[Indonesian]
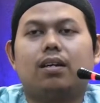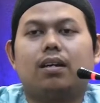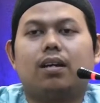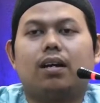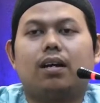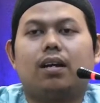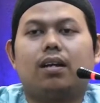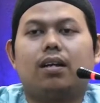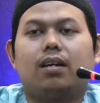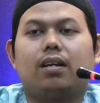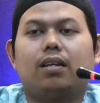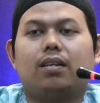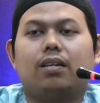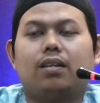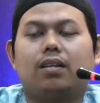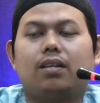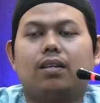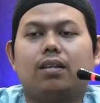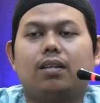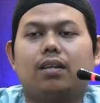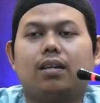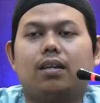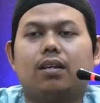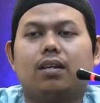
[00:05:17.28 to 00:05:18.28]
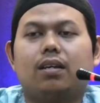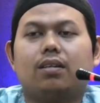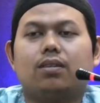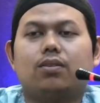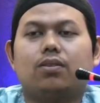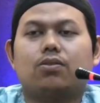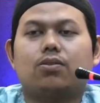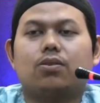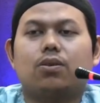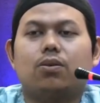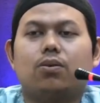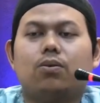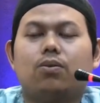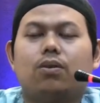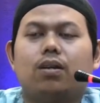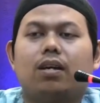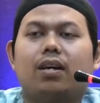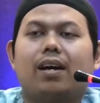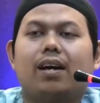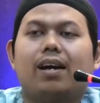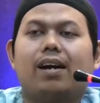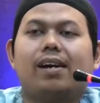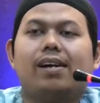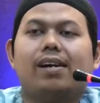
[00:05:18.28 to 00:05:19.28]
alladzina
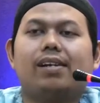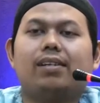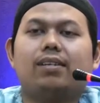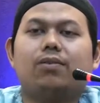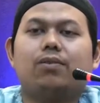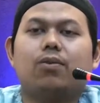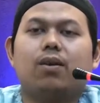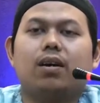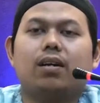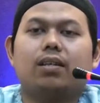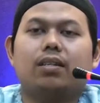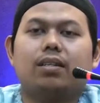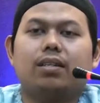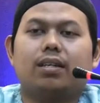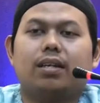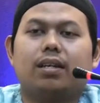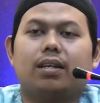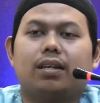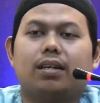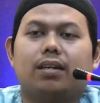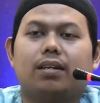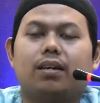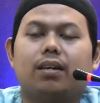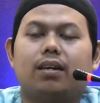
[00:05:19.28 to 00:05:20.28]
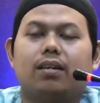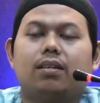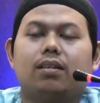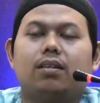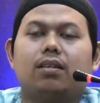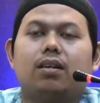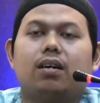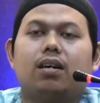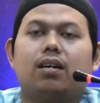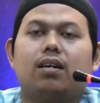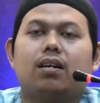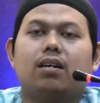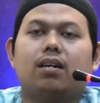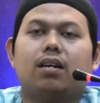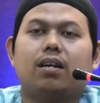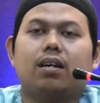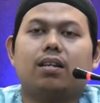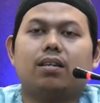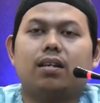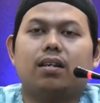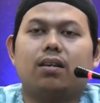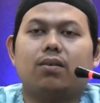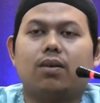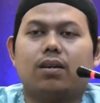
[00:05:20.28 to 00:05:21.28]
yusalluna an waqtiha yaitu
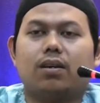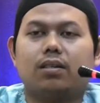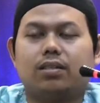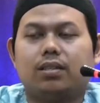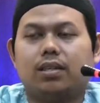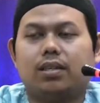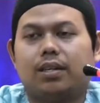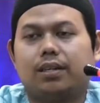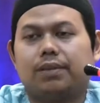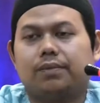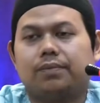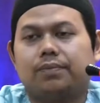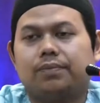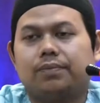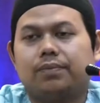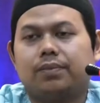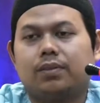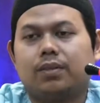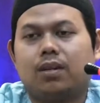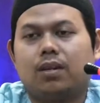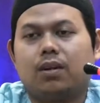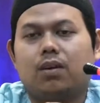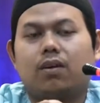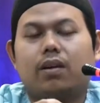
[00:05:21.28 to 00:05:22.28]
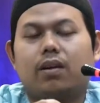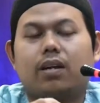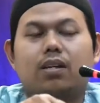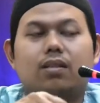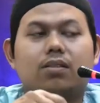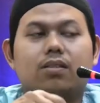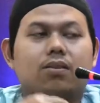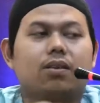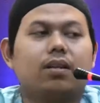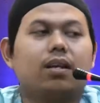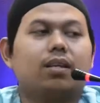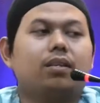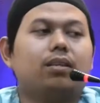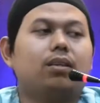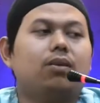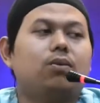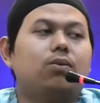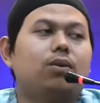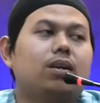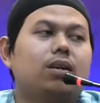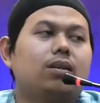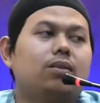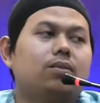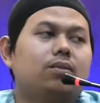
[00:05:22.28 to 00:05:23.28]
kharijal waqtiha. Orang yang salat di
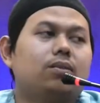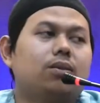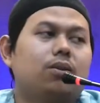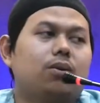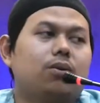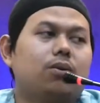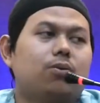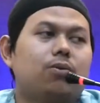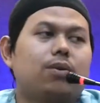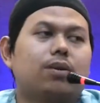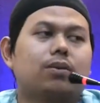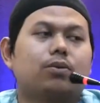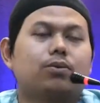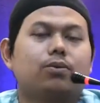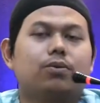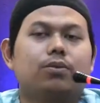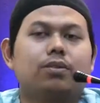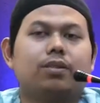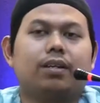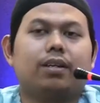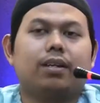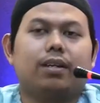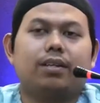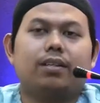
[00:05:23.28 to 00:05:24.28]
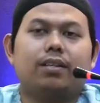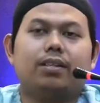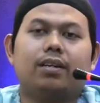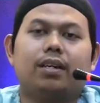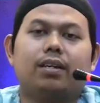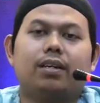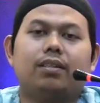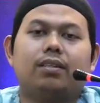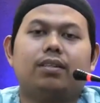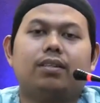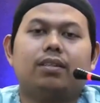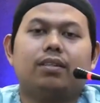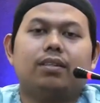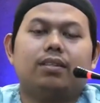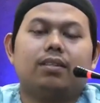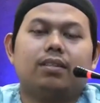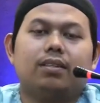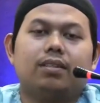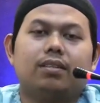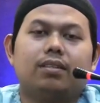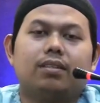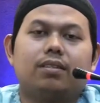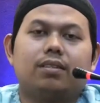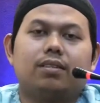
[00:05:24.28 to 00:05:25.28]
luar waktunya. Ini yang
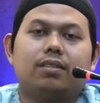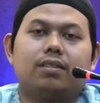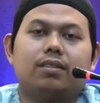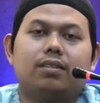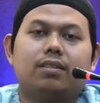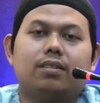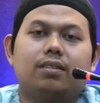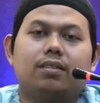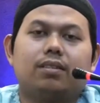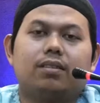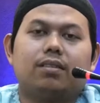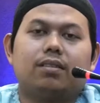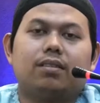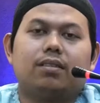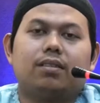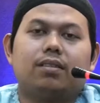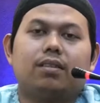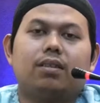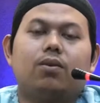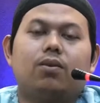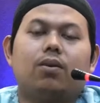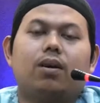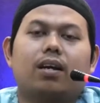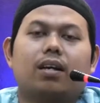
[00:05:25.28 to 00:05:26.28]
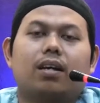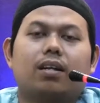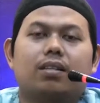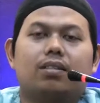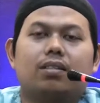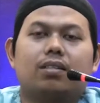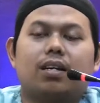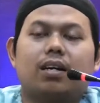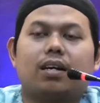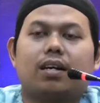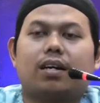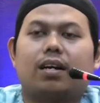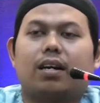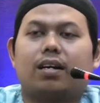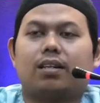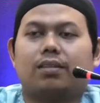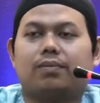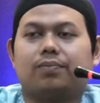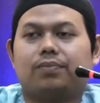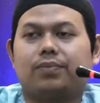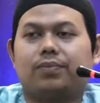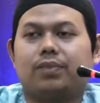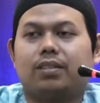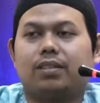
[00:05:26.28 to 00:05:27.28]
didoakan
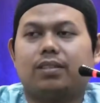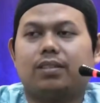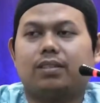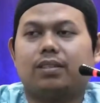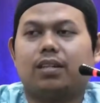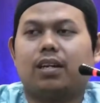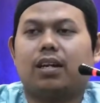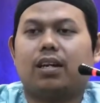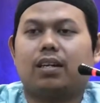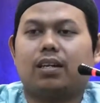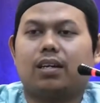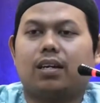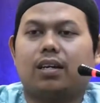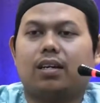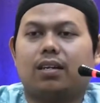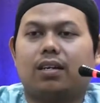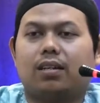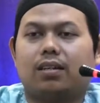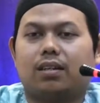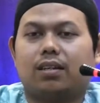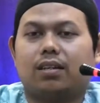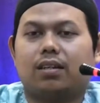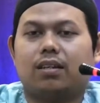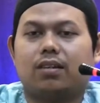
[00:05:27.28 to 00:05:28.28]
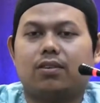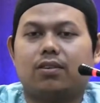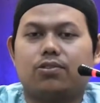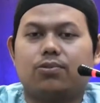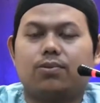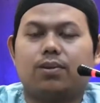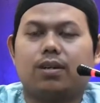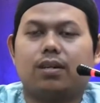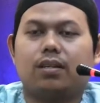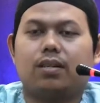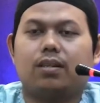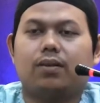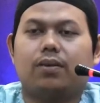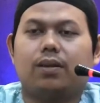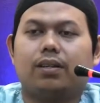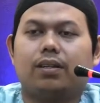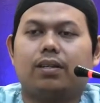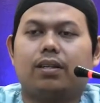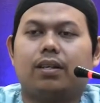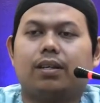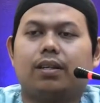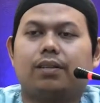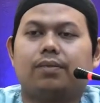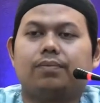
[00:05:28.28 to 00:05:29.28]
kecelakaan ya celaka kata Allah Subhanahu wa
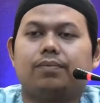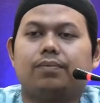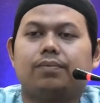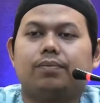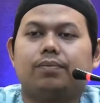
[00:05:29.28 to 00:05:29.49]
taala